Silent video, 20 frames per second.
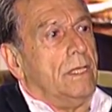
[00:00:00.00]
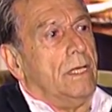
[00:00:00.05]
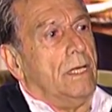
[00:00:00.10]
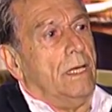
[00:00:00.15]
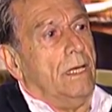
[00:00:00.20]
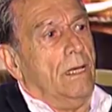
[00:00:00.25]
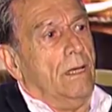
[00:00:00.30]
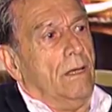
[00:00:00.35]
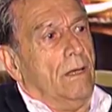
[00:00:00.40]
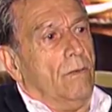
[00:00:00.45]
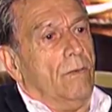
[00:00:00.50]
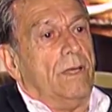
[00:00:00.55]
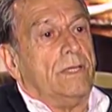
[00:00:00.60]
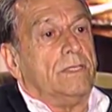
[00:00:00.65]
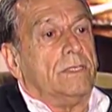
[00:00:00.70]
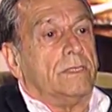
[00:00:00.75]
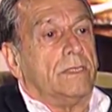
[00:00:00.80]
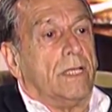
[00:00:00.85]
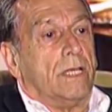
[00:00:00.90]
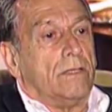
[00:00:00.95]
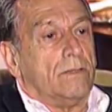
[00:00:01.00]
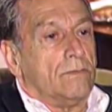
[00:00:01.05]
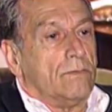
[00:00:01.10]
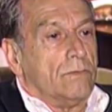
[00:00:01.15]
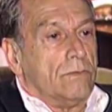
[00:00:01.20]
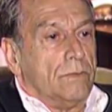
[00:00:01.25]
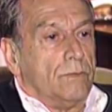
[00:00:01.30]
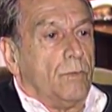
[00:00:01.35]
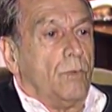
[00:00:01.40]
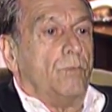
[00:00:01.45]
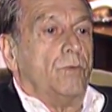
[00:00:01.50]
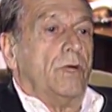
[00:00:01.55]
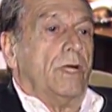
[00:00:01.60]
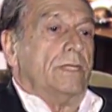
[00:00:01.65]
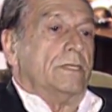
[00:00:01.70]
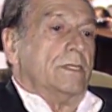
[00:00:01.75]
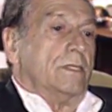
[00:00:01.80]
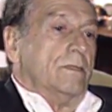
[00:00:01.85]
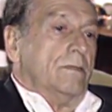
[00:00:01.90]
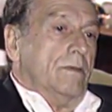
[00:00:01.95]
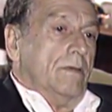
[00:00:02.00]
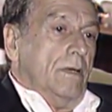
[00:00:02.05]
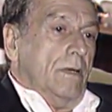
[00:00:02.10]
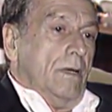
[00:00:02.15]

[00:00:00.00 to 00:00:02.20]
é o excesso de população.